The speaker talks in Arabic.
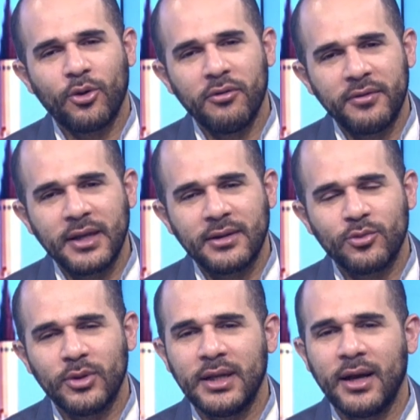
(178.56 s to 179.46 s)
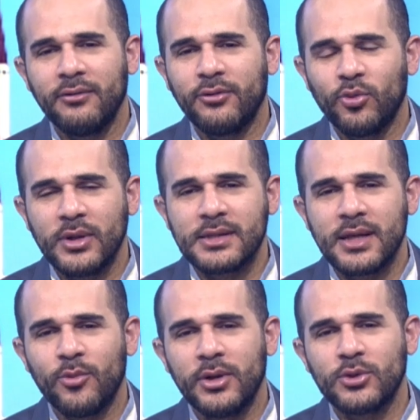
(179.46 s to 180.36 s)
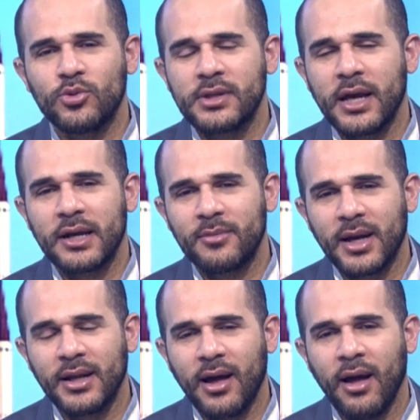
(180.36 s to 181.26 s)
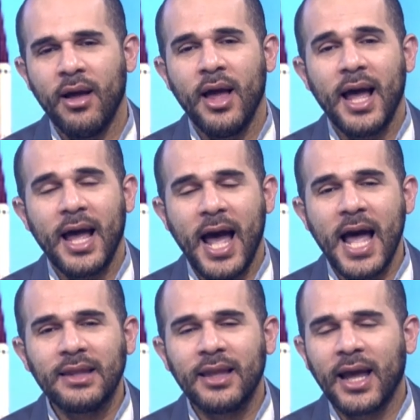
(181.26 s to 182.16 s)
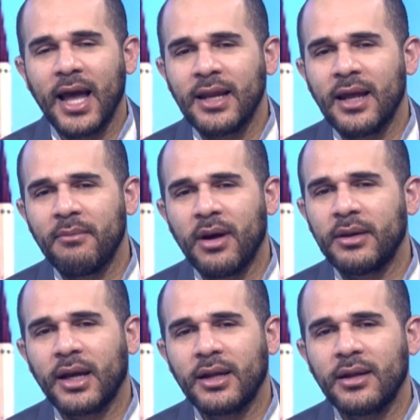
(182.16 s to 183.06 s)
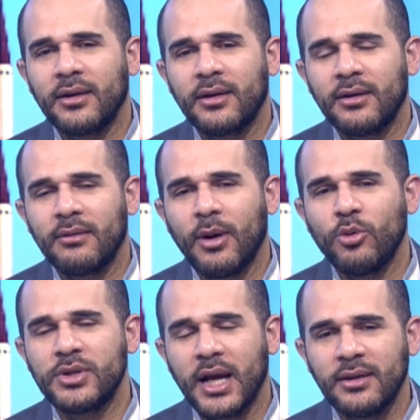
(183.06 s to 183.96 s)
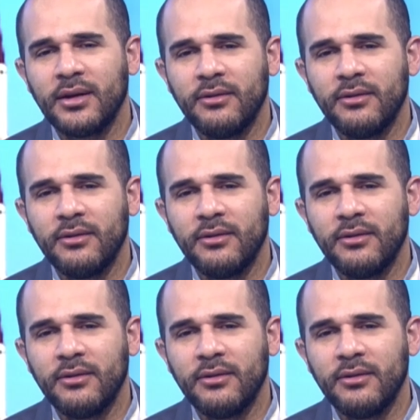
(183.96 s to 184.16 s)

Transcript: كوفيد ولا انفلونزا ولا شو صاير معنا حتى كأن يعني موجات